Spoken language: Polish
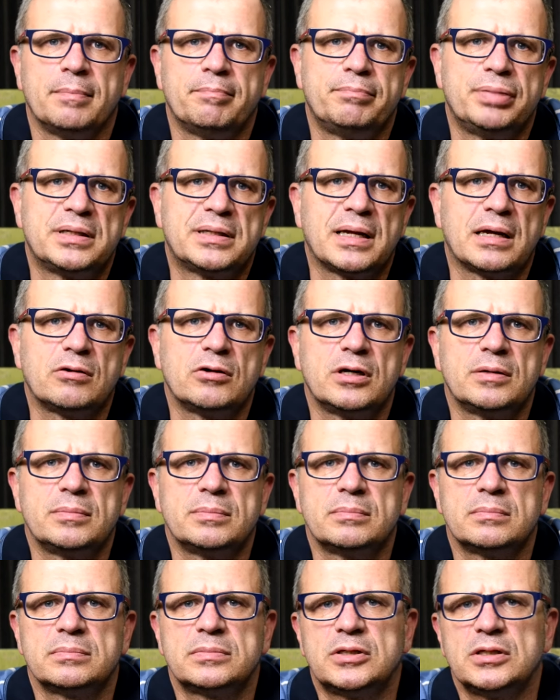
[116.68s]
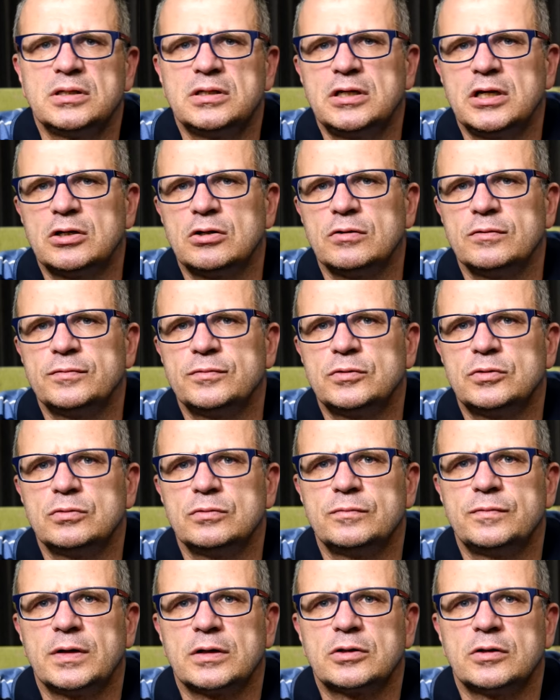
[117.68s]
Pytałem tych
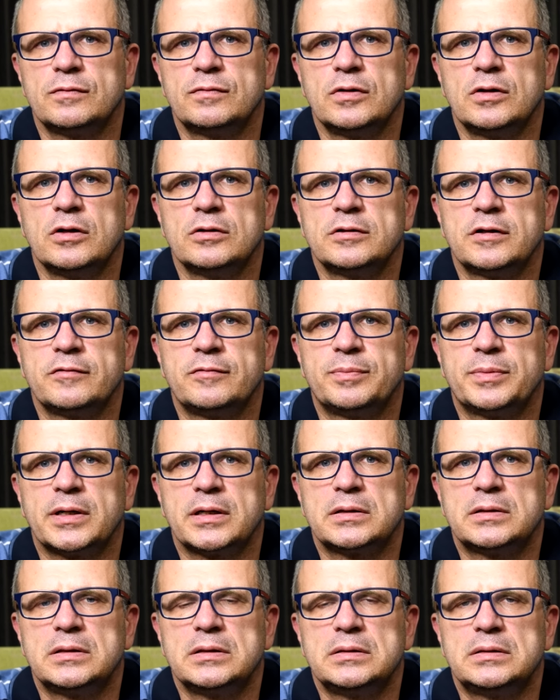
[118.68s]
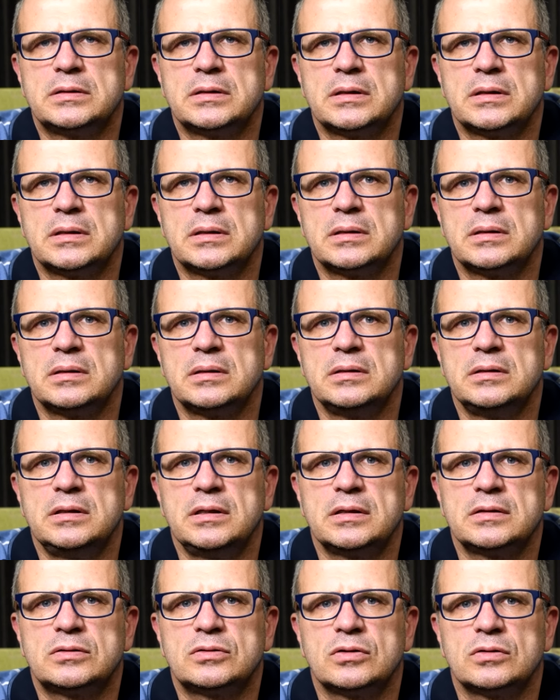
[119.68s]
kierowców, jak to wygląda w praktyce
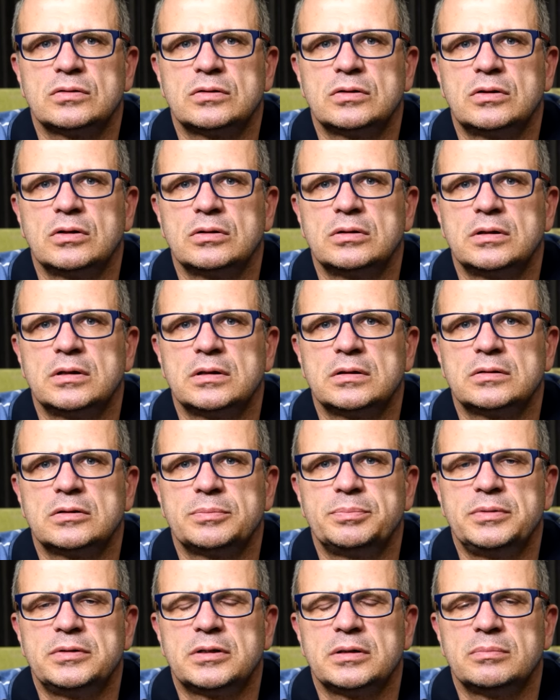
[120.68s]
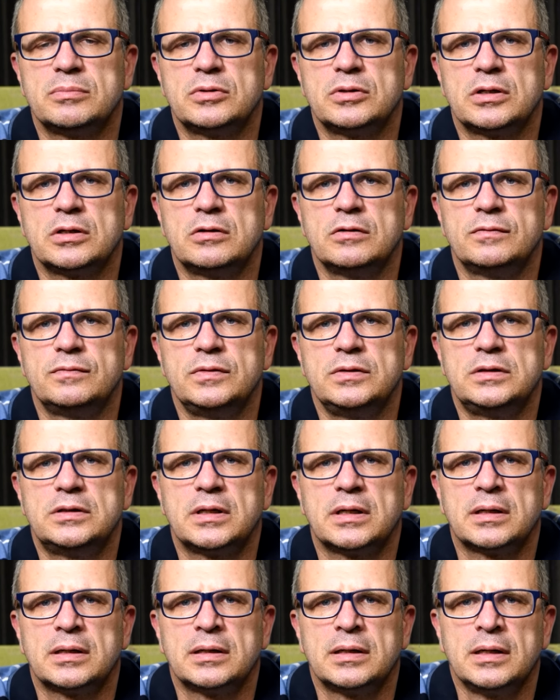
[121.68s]
jest to zgodne z opisem mojego
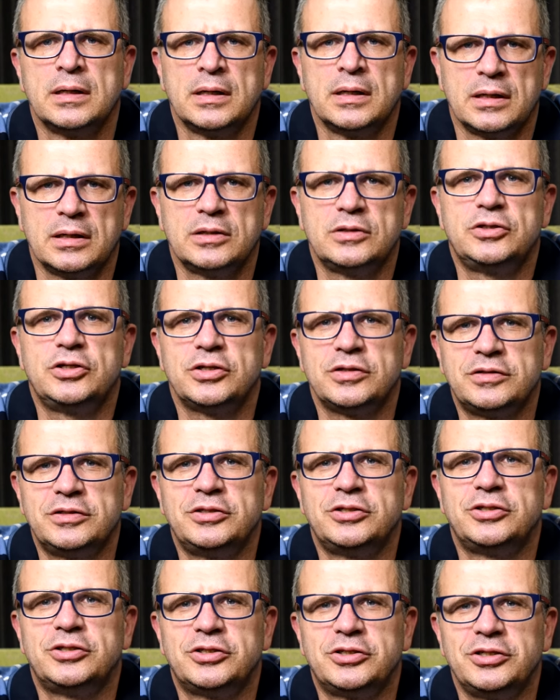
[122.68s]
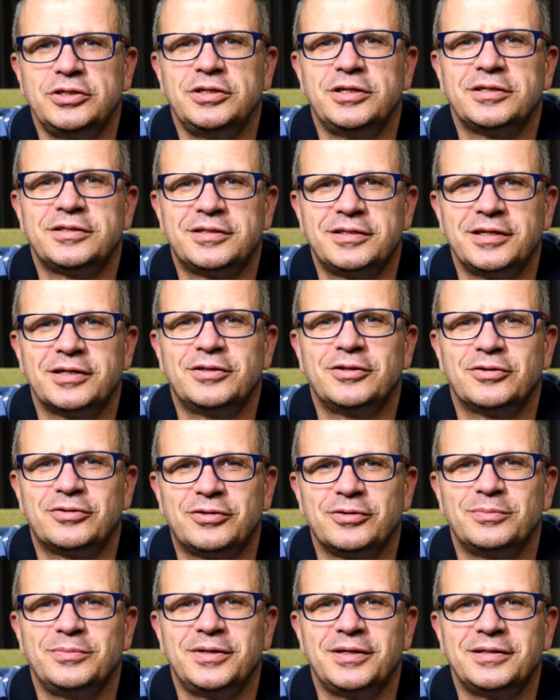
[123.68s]
widza, gdzie jest jedno
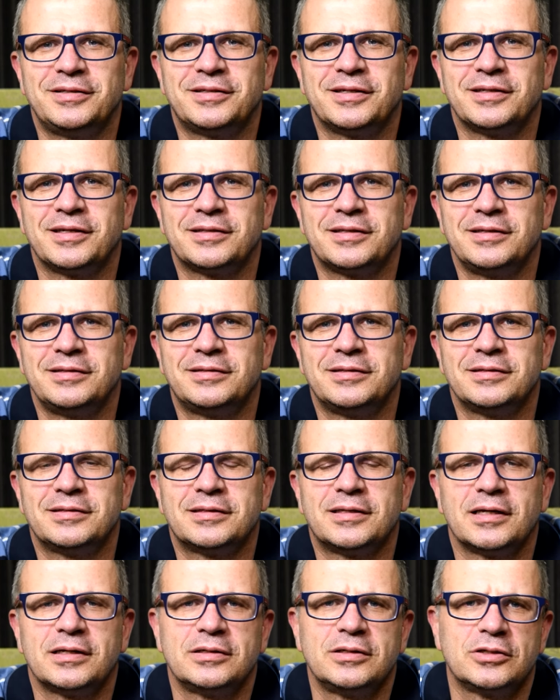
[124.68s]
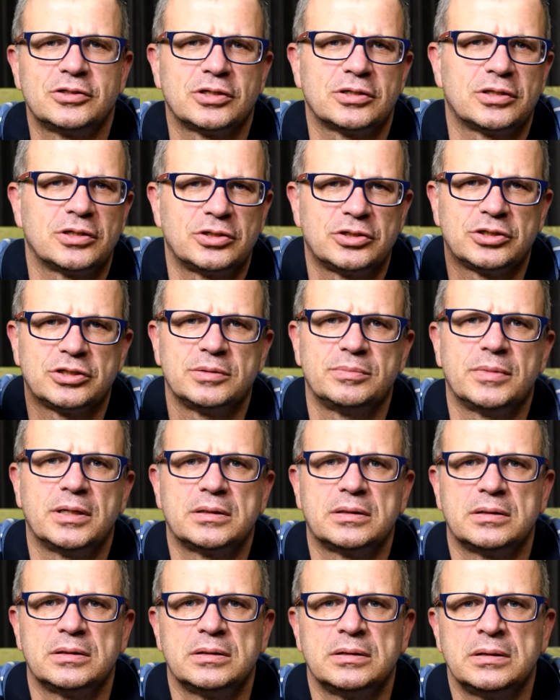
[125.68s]
to miejsce na tej cysternie, że te 3
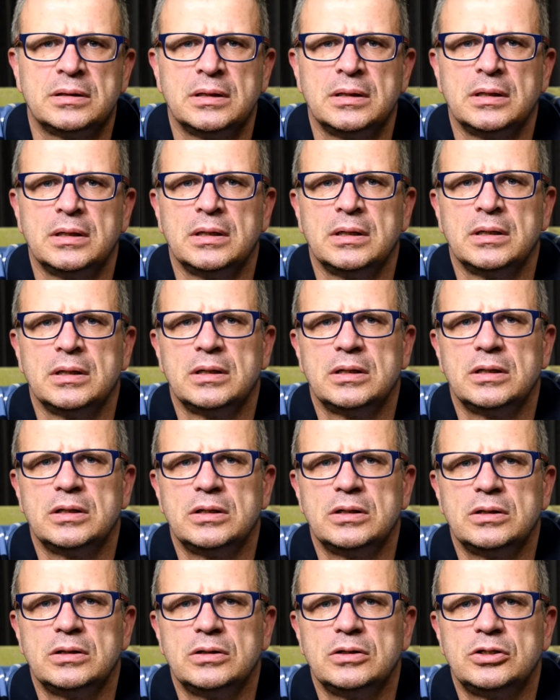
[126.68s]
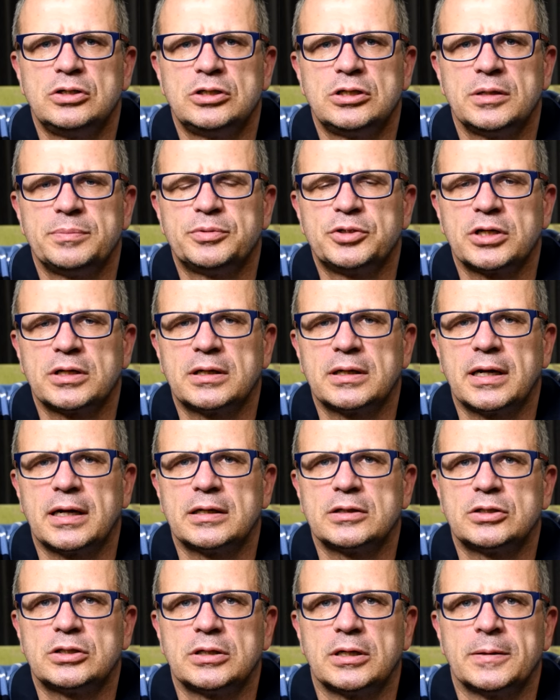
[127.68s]
metry y, się
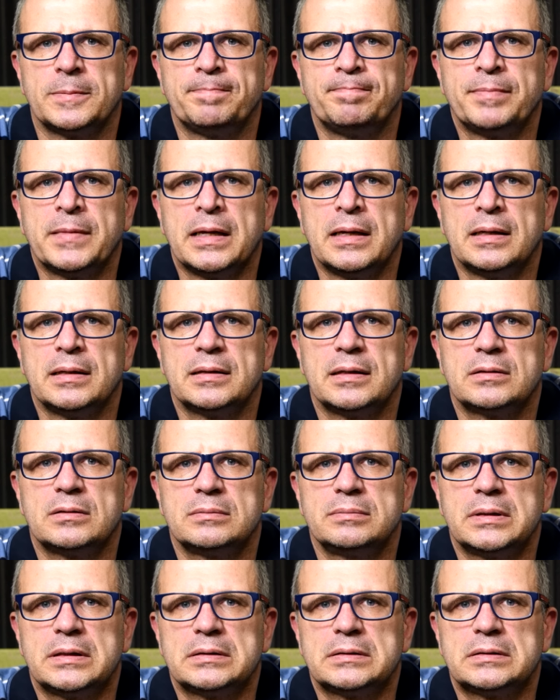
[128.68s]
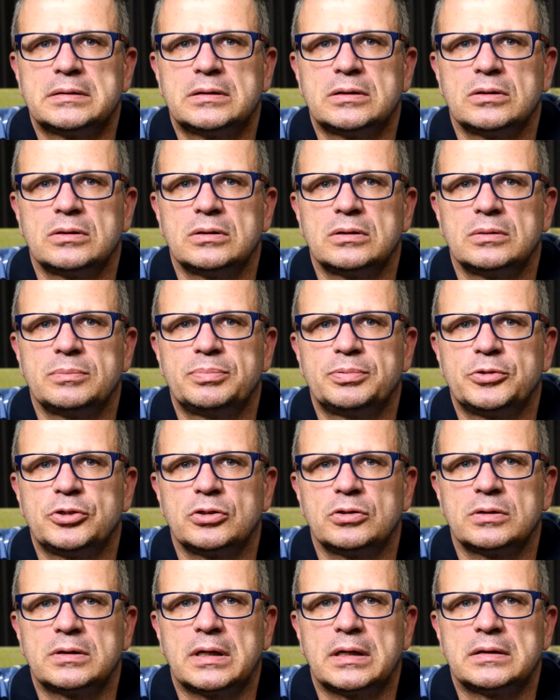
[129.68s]
przekracza. Natomiast
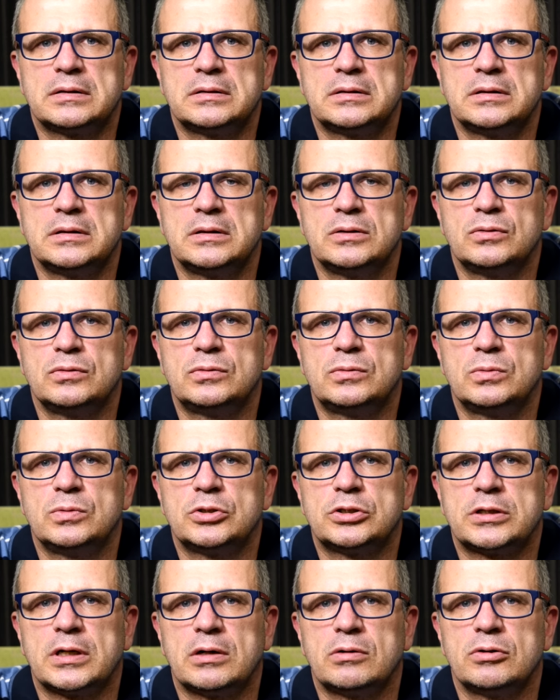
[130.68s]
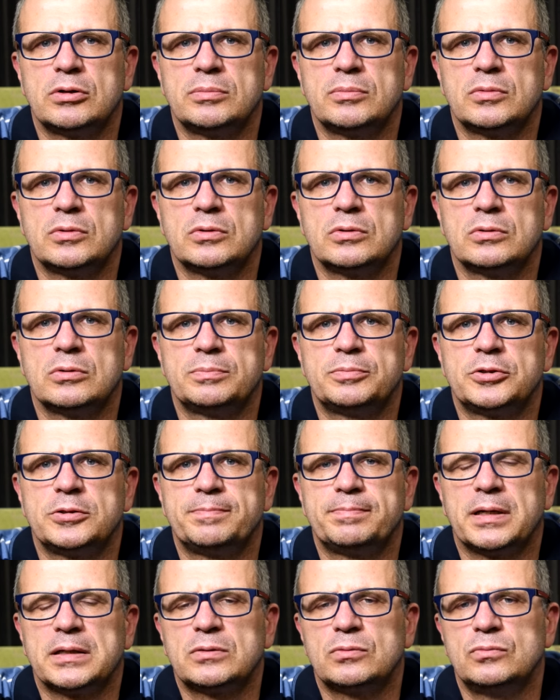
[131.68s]
przy okazji usłyszałem o
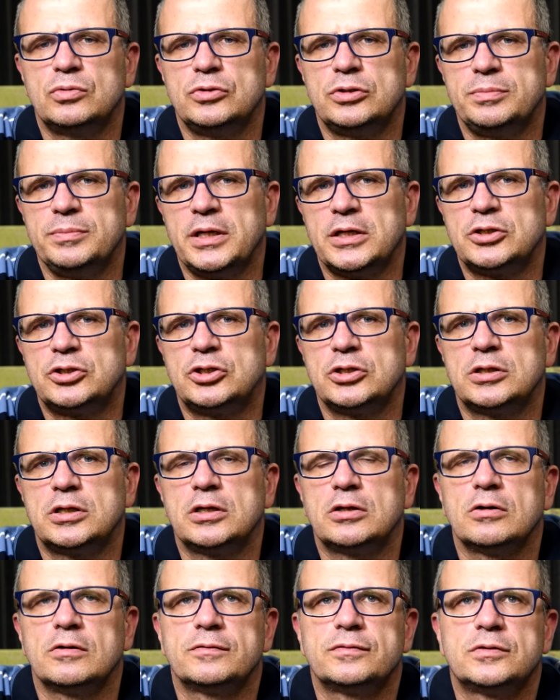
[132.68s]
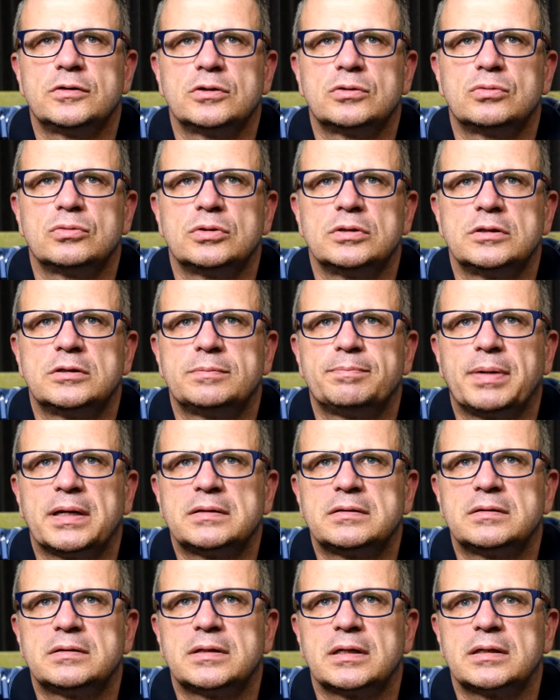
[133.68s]
przypadku śmierci kierowcy, który
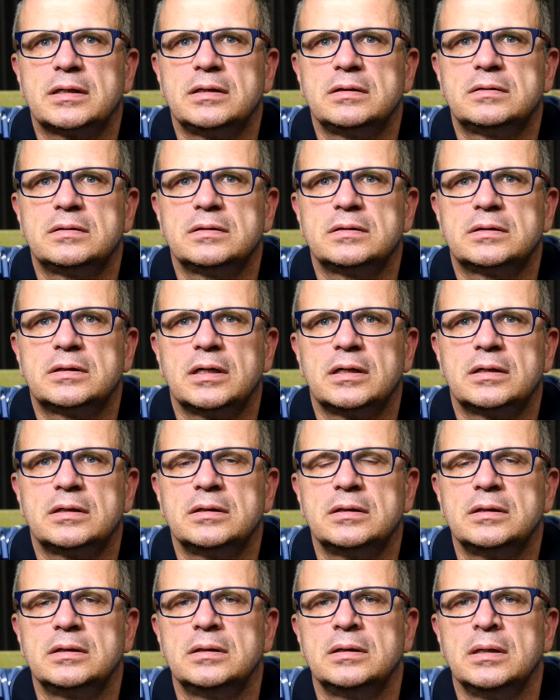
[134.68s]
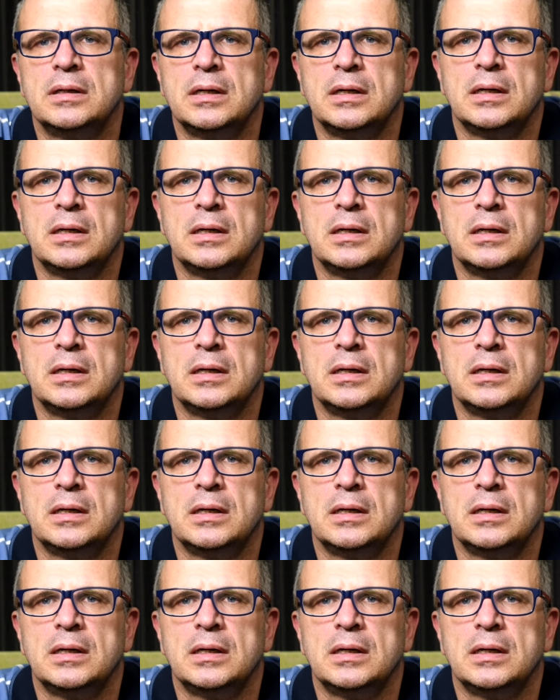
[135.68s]
spadł z takiej cysterny.